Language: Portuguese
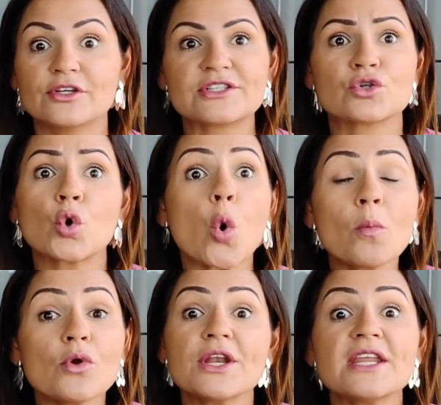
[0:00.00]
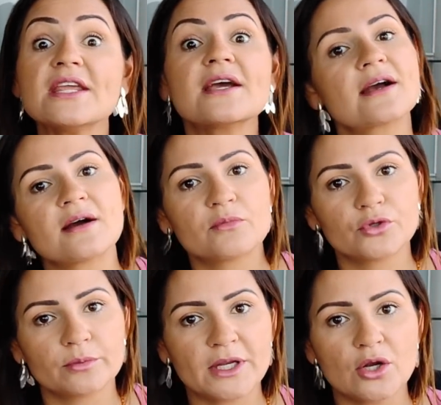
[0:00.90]
ele se comunica
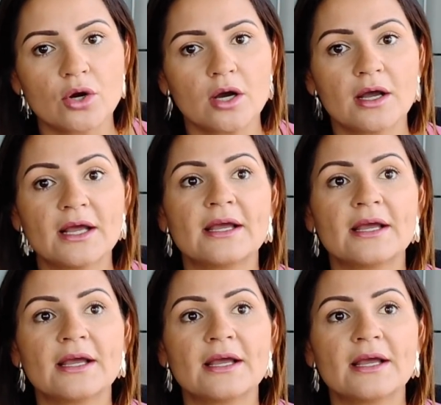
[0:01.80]
muito melhor,